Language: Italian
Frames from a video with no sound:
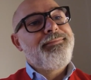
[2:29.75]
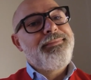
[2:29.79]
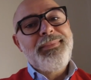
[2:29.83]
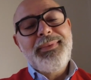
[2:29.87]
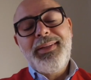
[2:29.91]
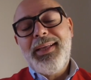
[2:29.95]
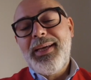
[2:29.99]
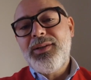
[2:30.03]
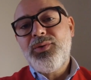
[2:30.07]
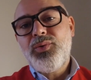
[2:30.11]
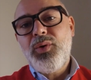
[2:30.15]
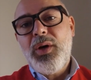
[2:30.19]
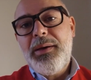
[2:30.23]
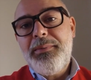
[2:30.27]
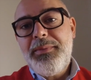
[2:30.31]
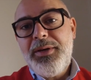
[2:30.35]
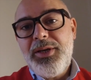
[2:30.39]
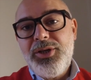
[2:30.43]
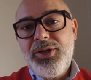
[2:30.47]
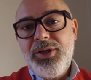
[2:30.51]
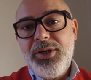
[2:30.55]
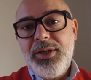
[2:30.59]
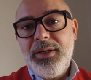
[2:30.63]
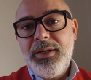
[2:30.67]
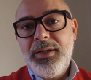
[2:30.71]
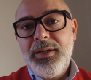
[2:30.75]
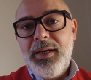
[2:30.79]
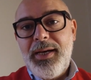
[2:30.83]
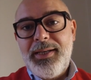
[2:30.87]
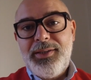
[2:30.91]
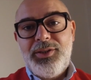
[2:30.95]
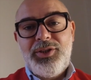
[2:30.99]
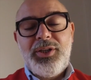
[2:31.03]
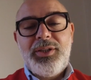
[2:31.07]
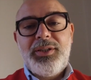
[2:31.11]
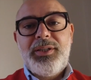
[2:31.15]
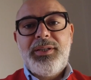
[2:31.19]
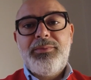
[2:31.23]
dai suoi amici
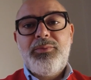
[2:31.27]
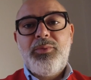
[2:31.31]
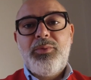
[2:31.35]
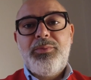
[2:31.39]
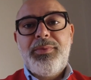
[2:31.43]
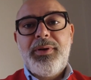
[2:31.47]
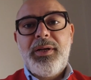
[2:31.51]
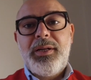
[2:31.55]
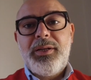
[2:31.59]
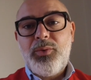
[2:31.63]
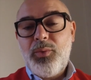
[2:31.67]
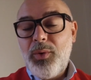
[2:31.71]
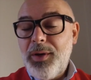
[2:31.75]
agenti immobiliari,